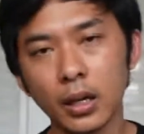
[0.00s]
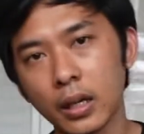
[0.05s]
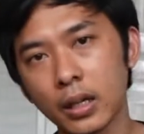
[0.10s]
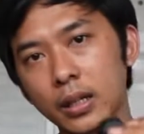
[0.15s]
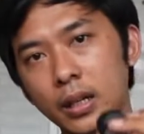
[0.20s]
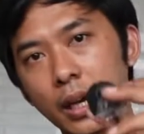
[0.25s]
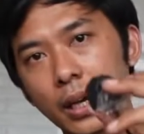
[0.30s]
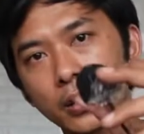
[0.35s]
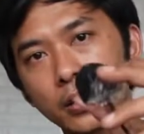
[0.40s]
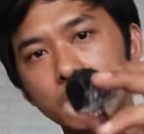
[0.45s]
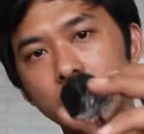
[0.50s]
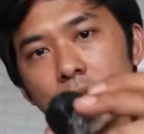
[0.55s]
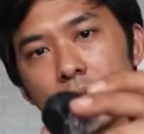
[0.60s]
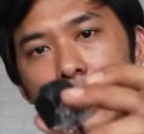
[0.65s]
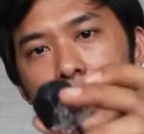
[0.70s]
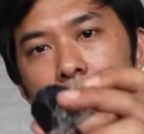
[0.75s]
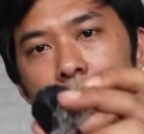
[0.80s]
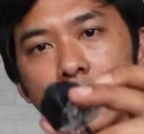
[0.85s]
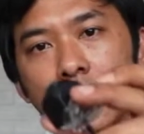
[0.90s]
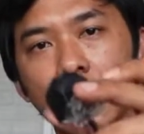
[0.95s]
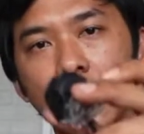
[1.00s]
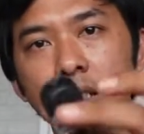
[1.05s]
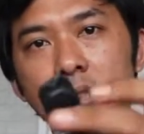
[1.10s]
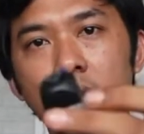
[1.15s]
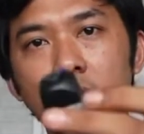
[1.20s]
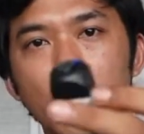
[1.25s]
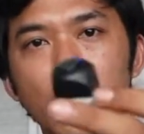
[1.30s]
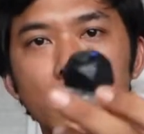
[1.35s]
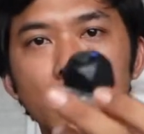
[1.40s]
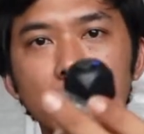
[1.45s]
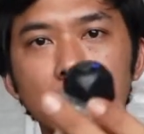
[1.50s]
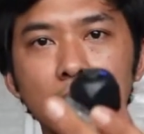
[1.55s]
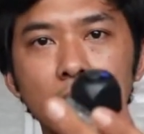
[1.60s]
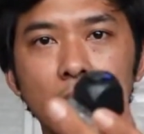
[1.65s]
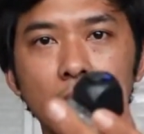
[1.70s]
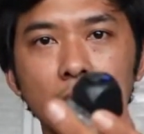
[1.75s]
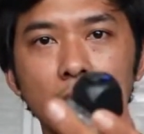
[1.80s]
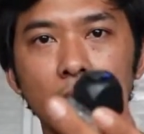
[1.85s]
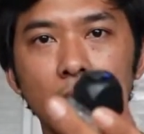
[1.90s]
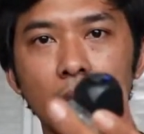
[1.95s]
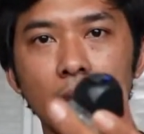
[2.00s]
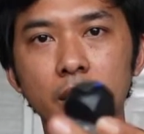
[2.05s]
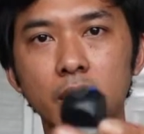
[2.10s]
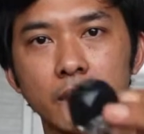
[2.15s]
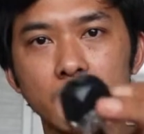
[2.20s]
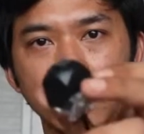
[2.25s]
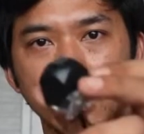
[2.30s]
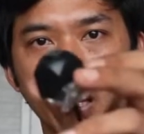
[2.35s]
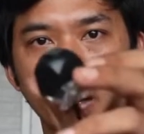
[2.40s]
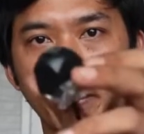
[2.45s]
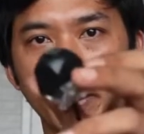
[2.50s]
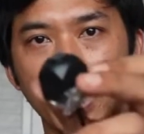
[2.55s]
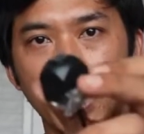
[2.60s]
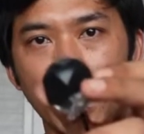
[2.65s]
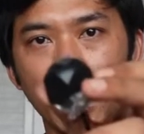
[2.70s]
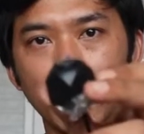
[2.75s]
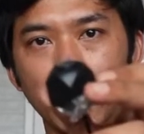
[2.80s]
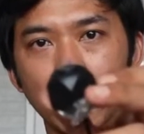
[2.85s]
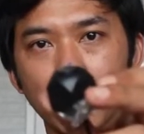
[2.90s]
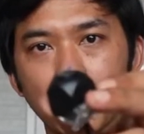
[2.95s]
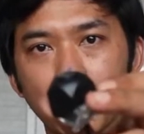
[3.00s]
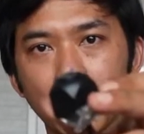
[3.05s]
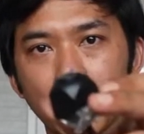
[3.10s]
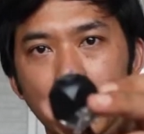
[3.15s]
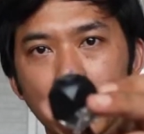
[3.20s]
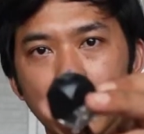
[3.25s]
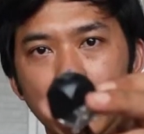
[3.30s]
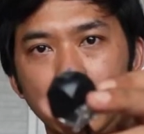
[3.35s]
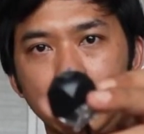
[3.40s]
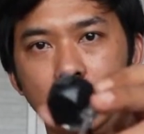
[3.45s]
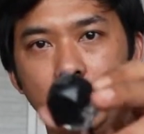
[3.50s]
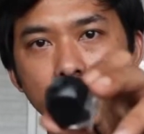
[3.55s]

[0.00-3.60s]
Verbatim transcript: dan di tangan kiri saya ini adalah kamera daripada